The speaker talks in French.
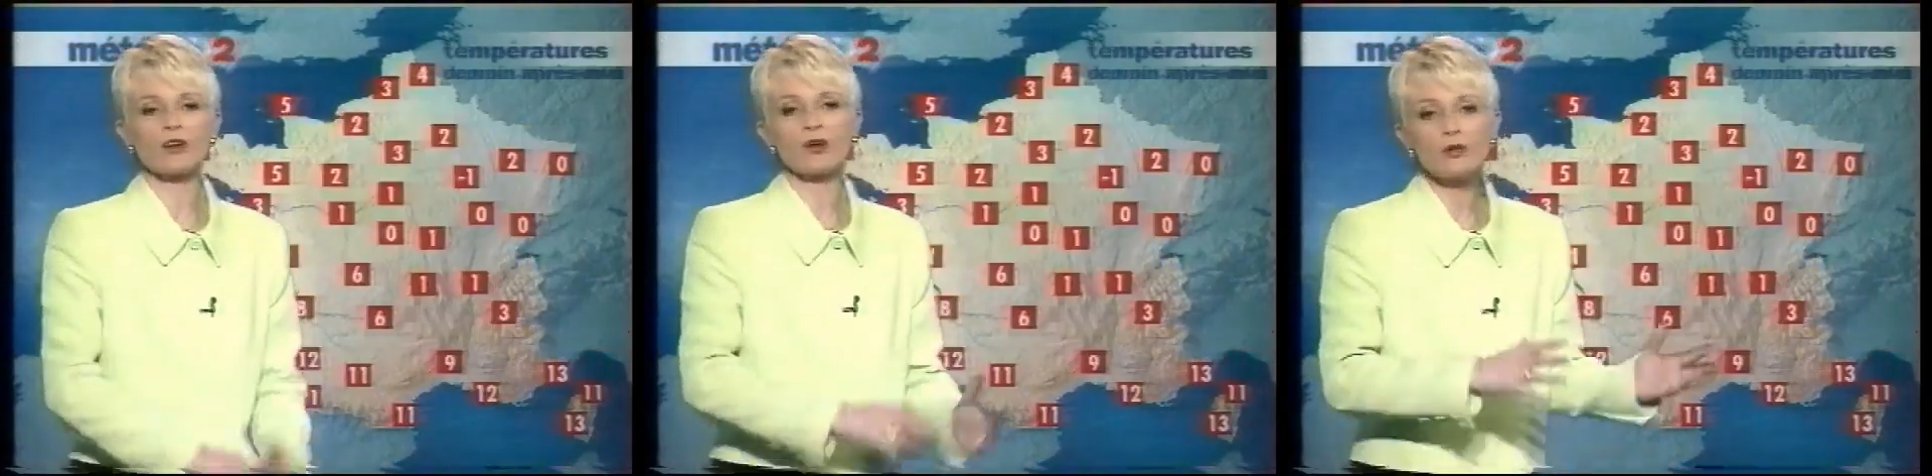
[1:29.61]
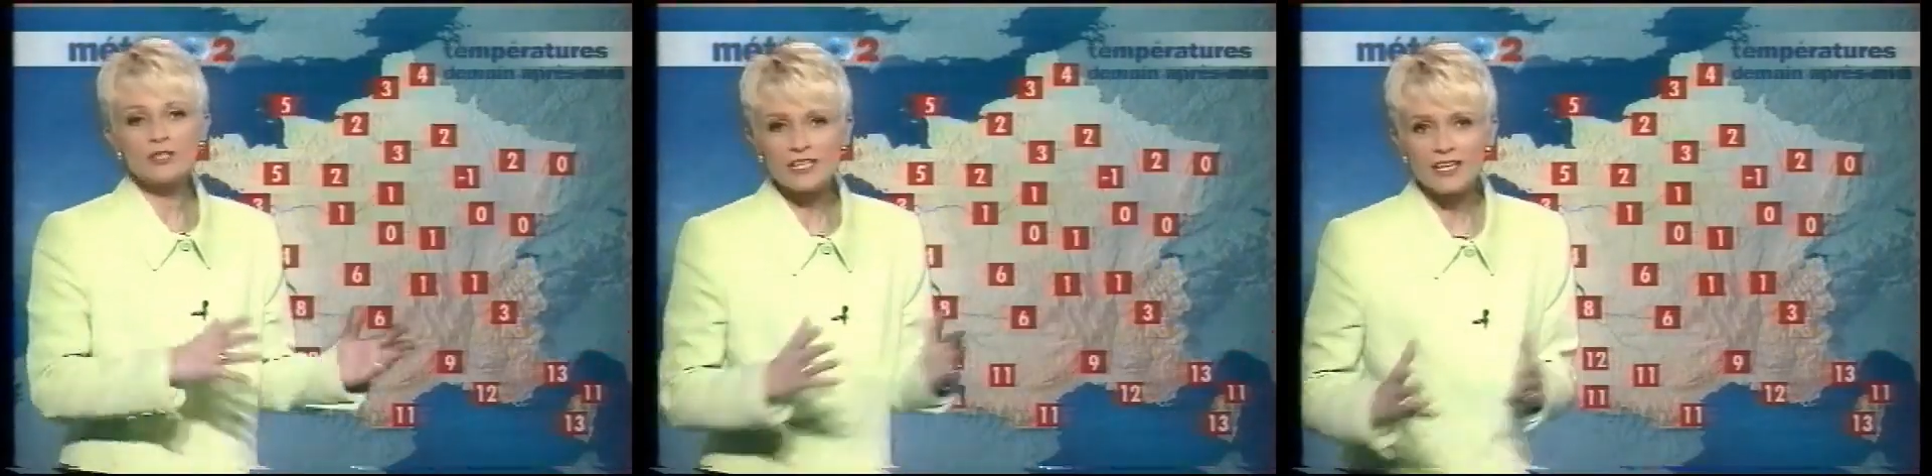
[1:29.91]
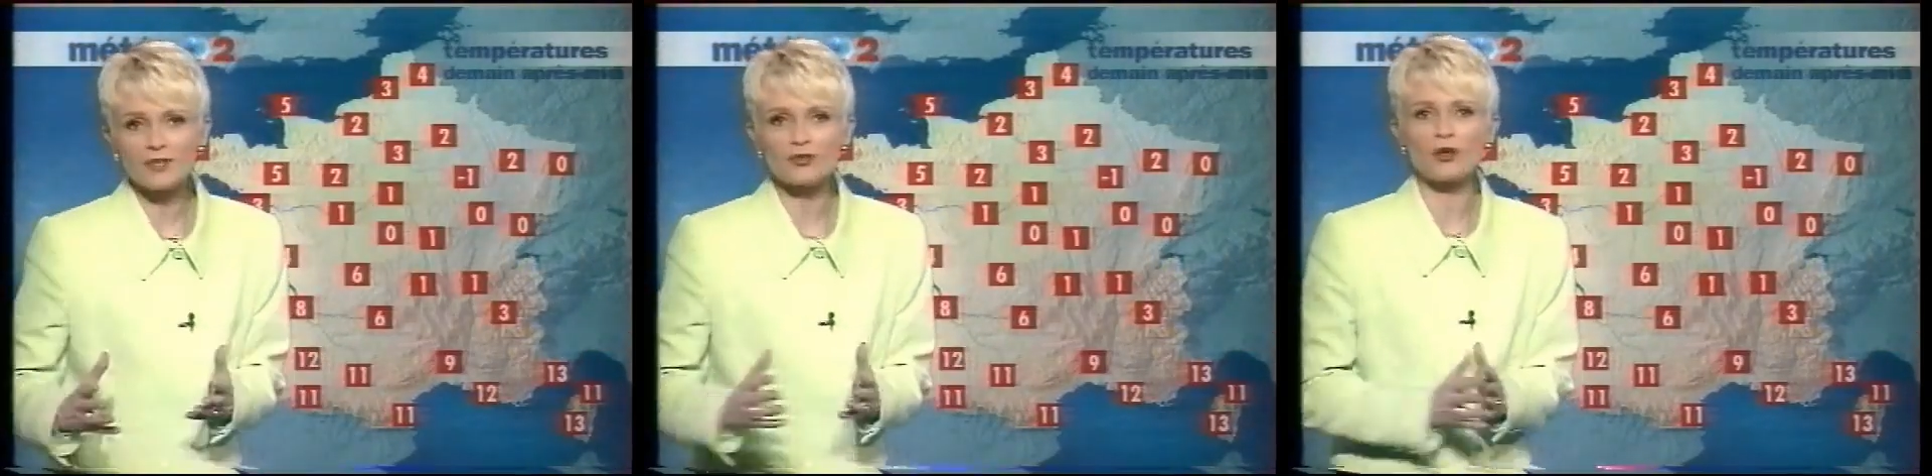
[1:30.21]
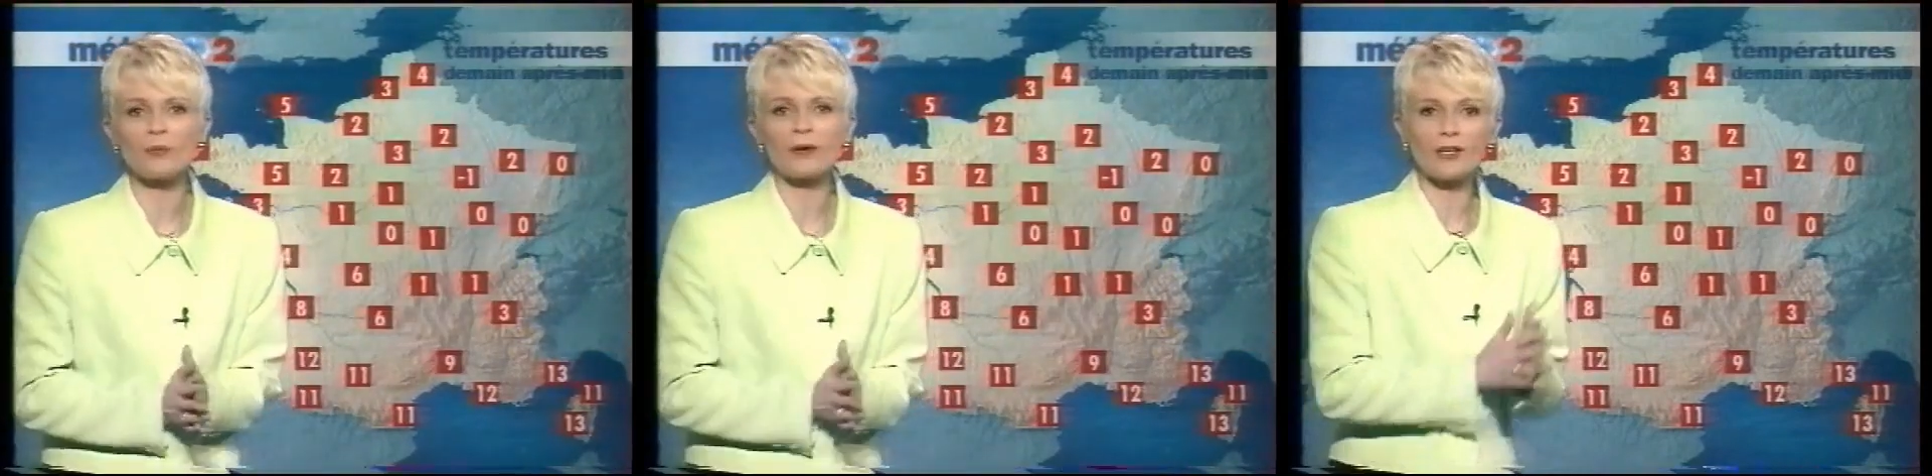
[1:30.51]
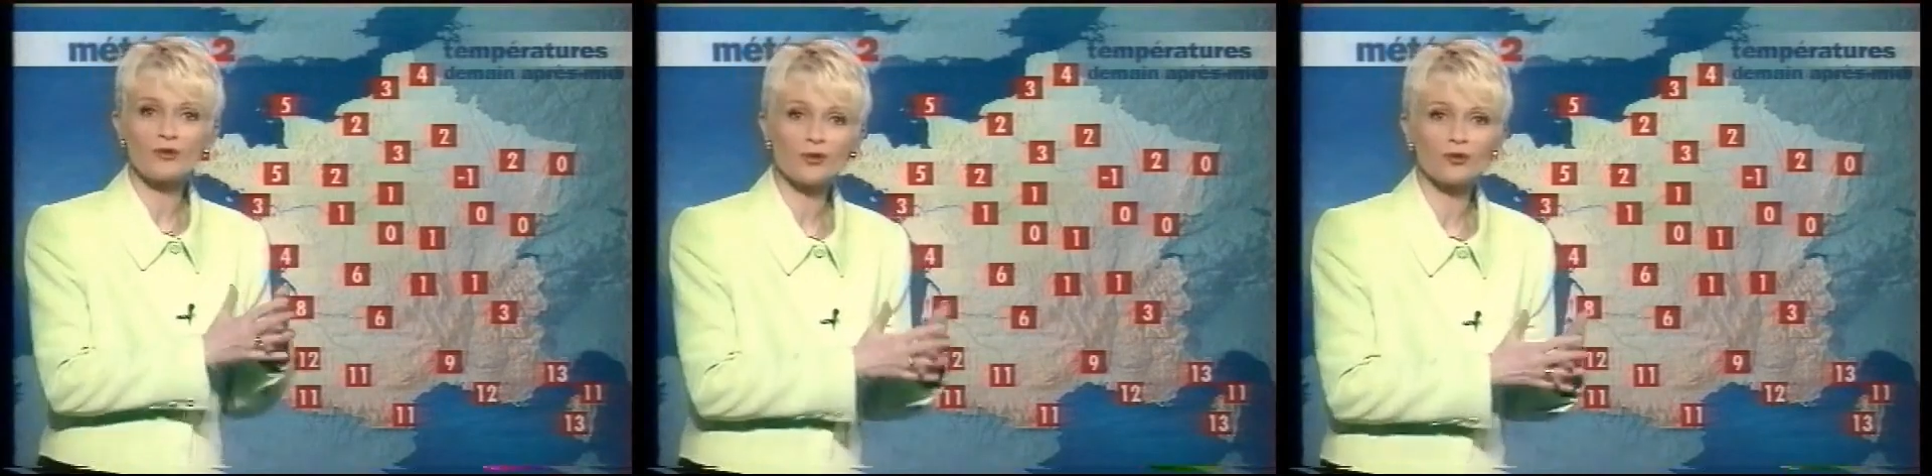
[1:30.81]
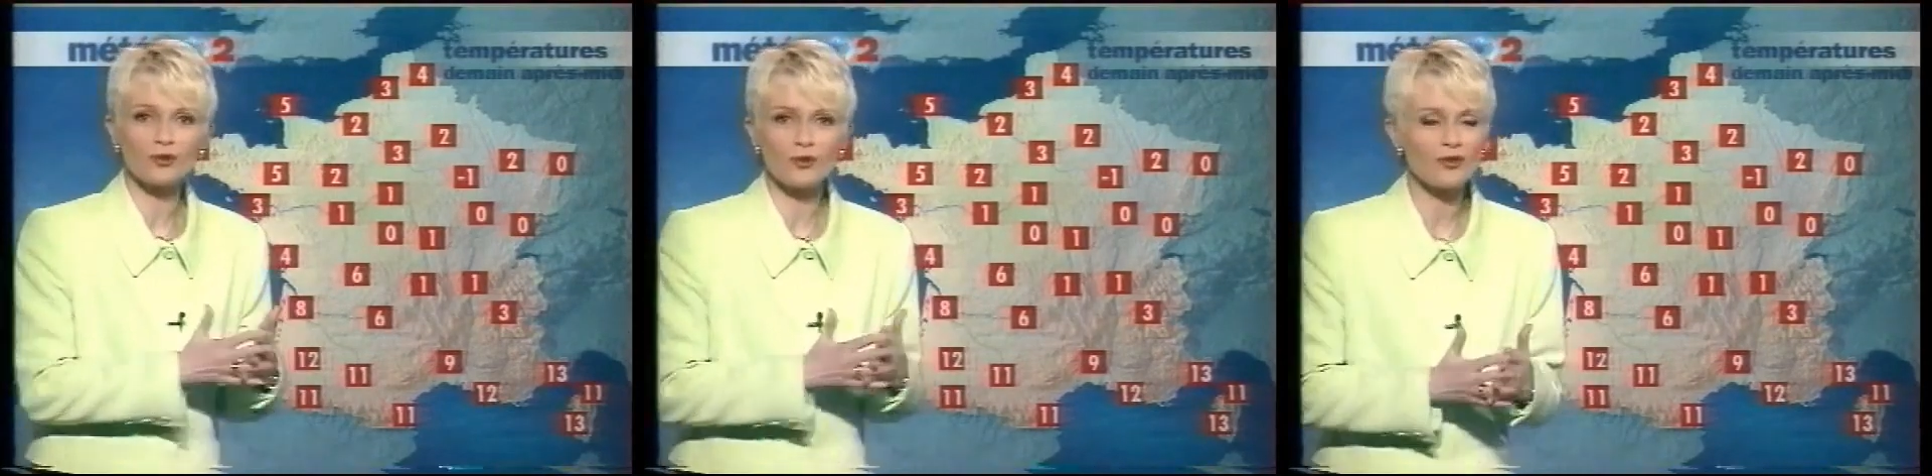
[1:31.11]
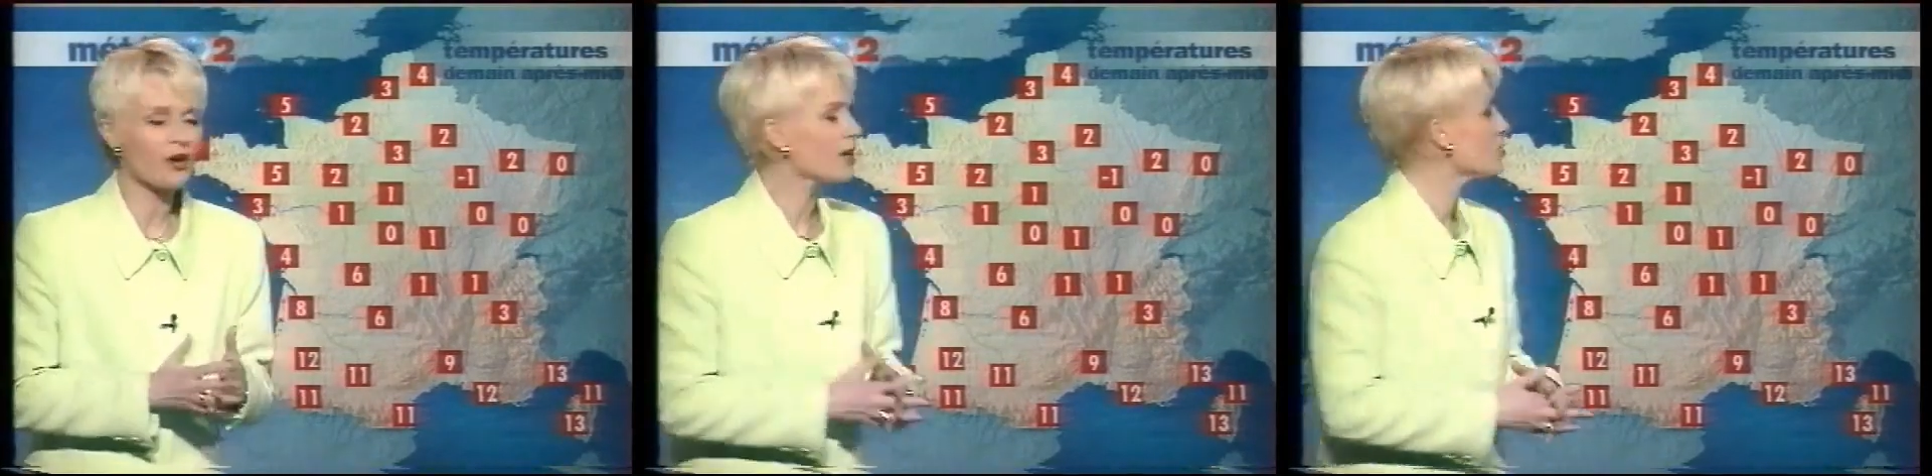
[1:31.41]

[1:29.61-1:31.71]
gros écart de température entre le nord et